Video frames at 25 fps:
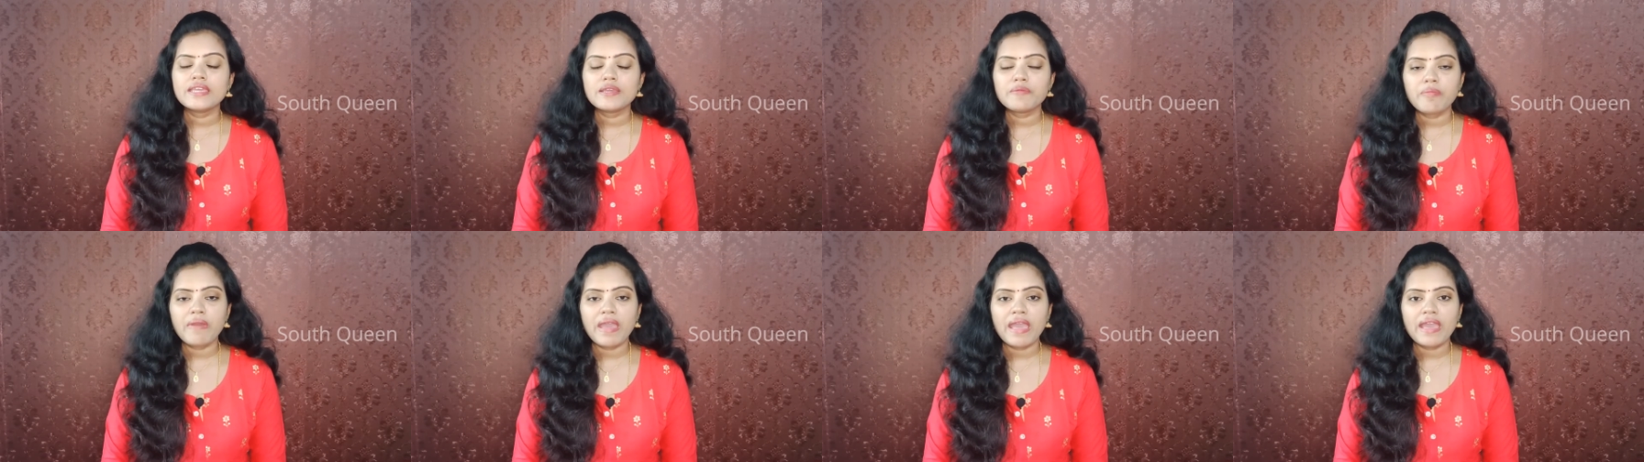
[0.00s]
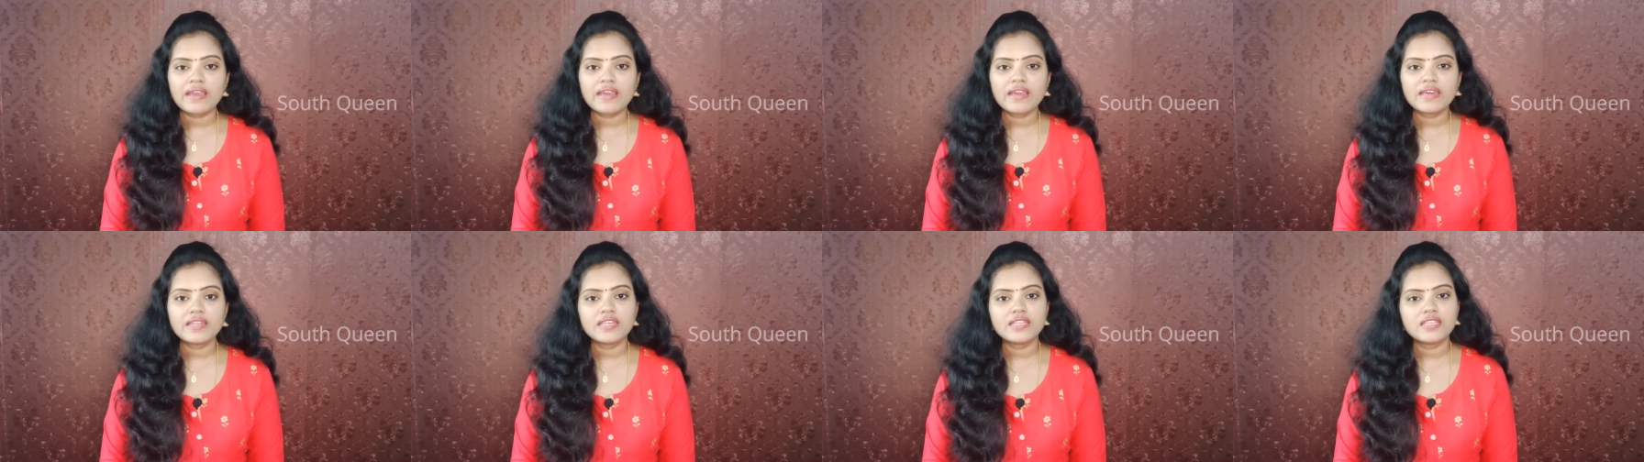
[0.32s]
ఈ
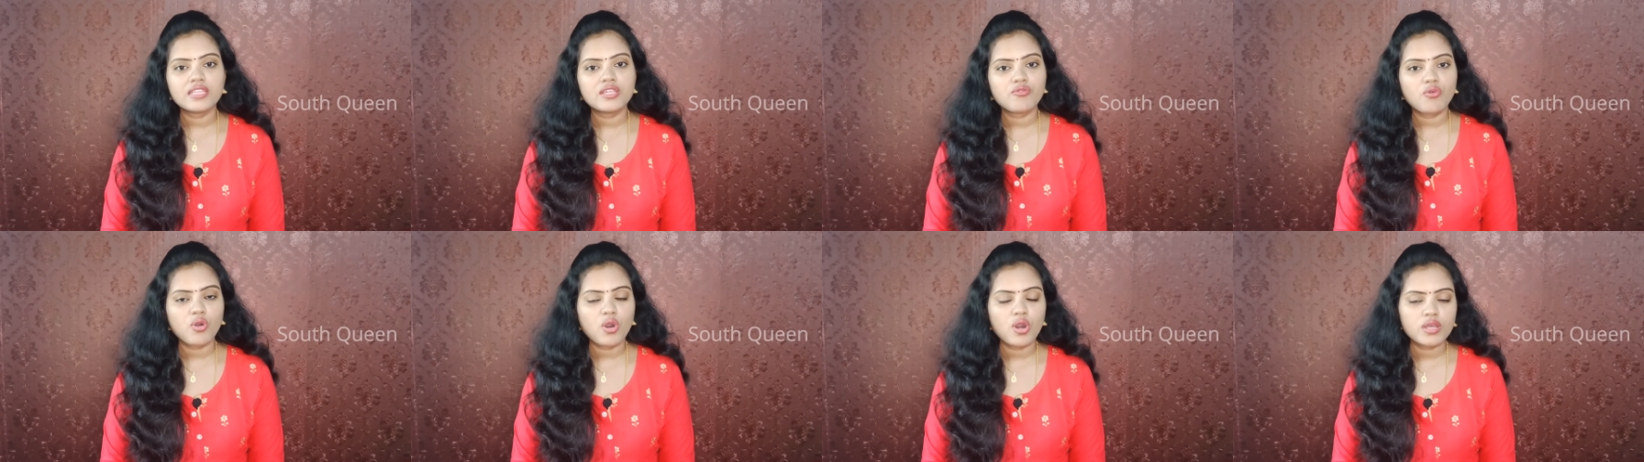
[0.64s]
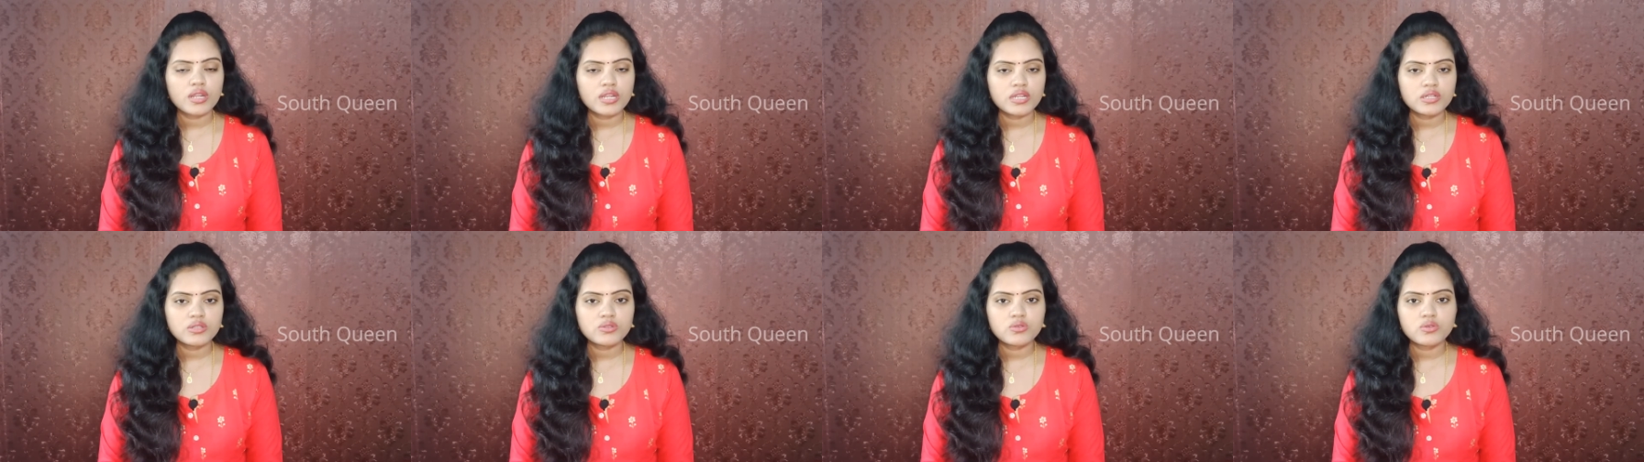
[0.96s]
ప్యాక్ అనేది
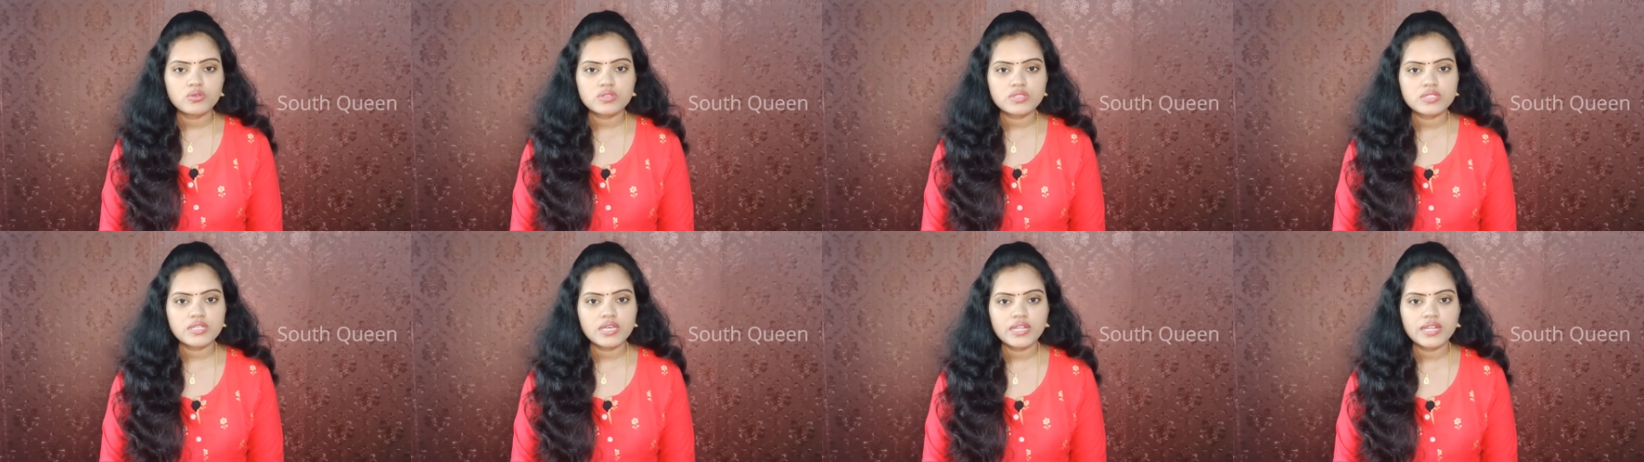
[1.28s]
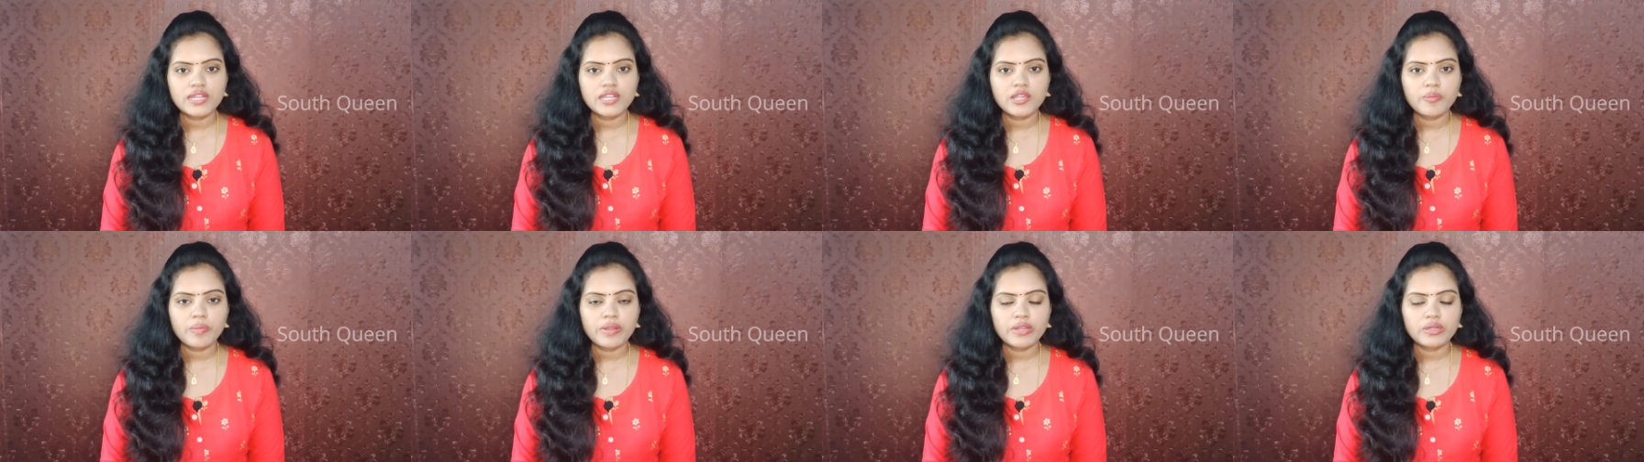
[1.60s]
వారానికి
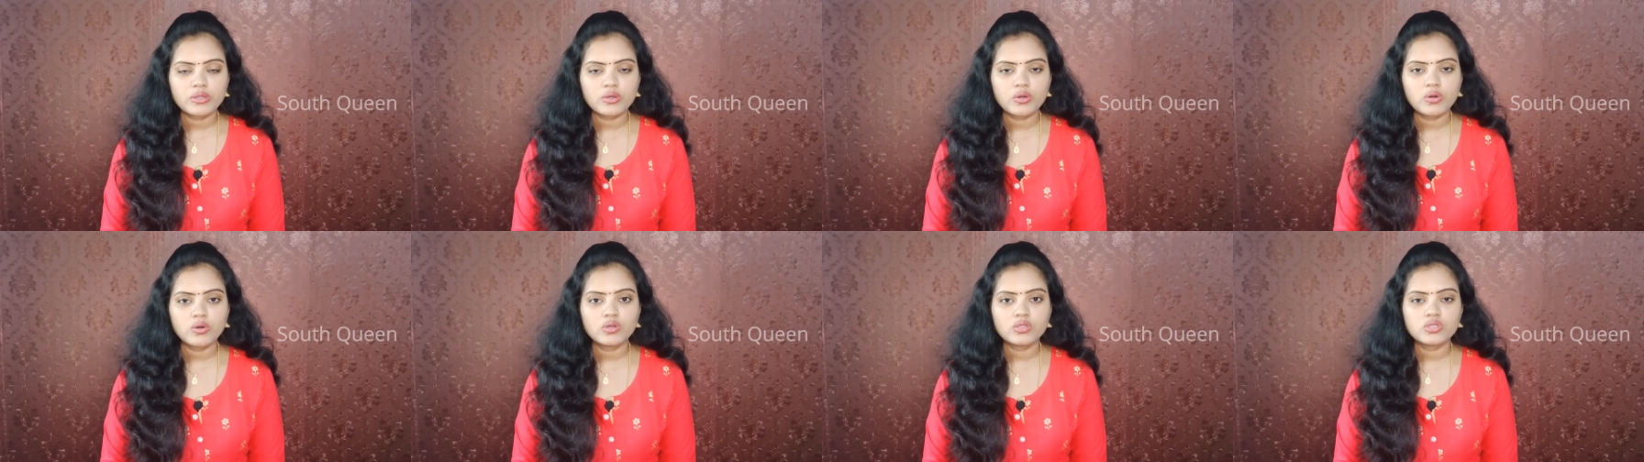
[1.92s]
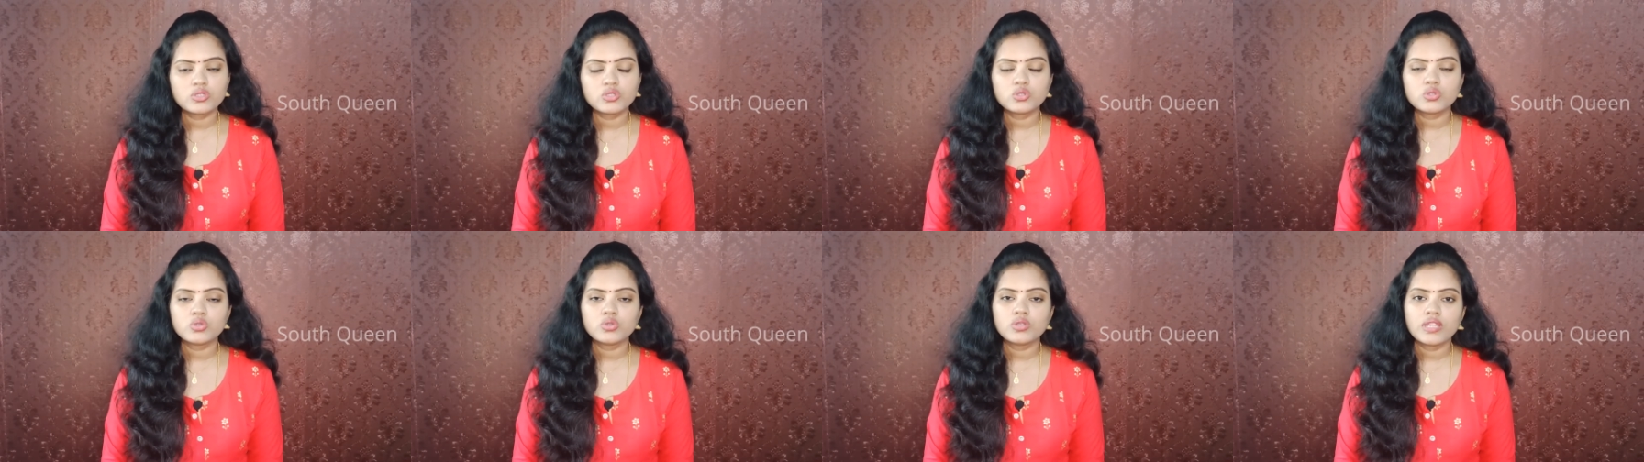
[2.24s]
ఒకసారైనా
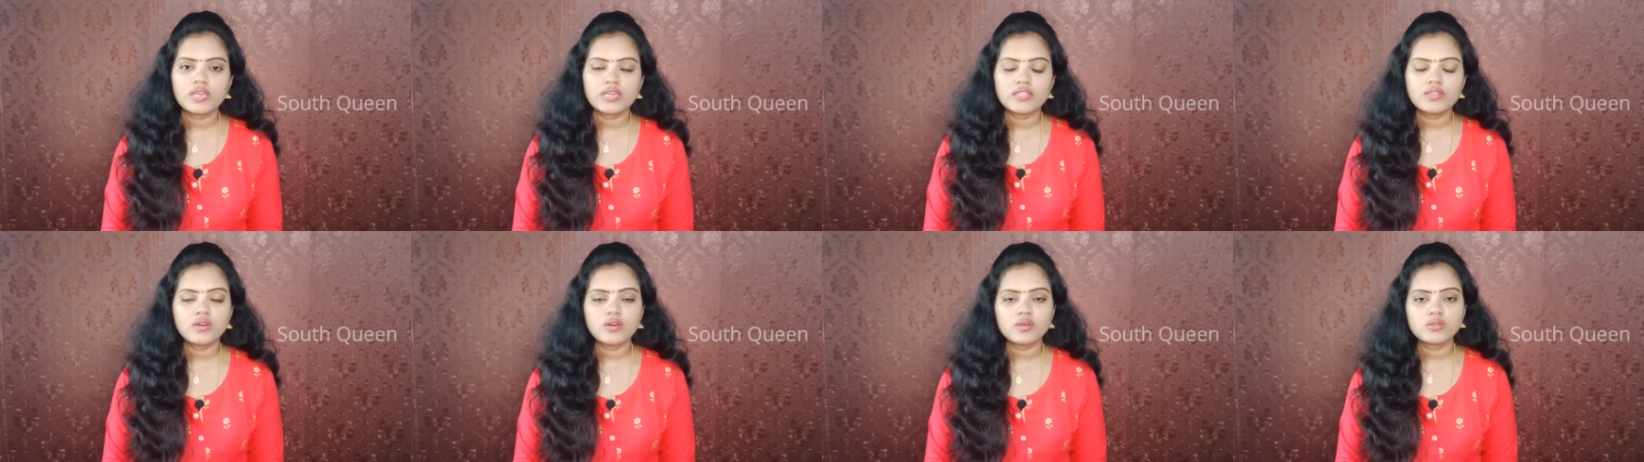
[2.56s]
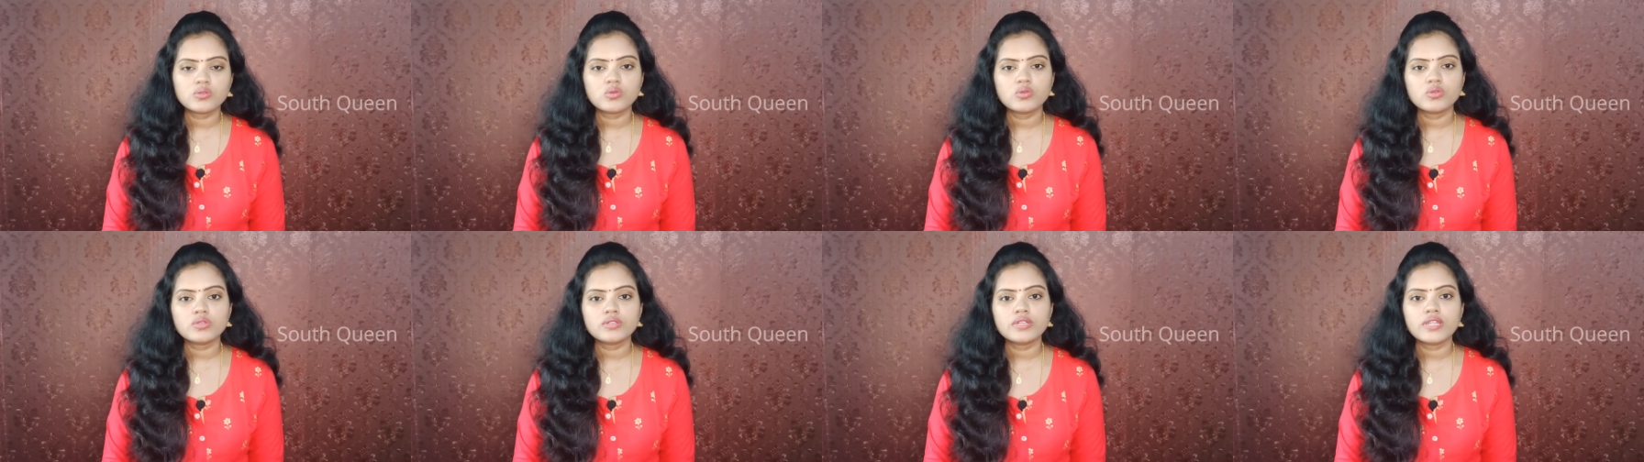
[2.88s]
పెట్టుకోవచ్చు లేదో
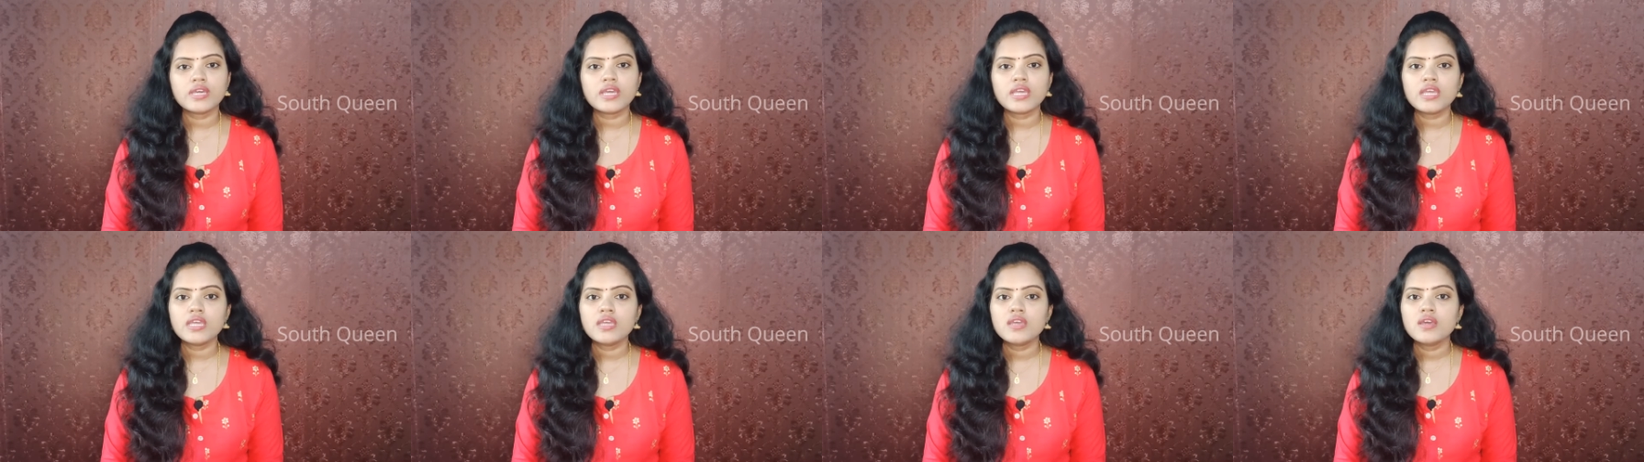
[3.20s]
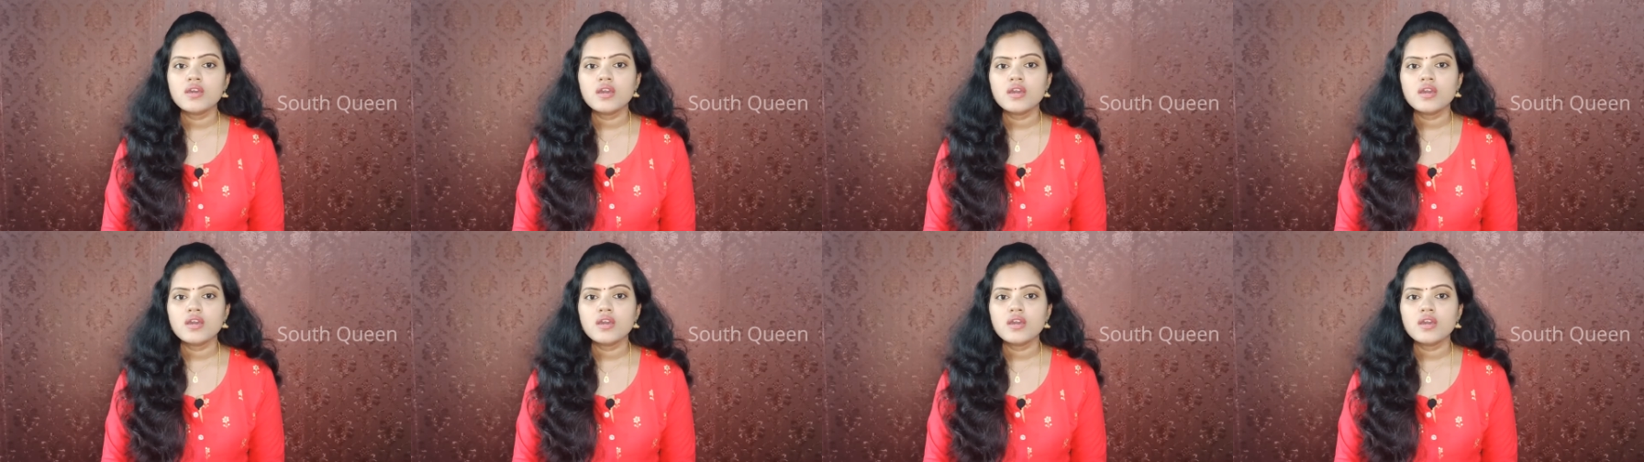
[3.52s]
అనుకుంటే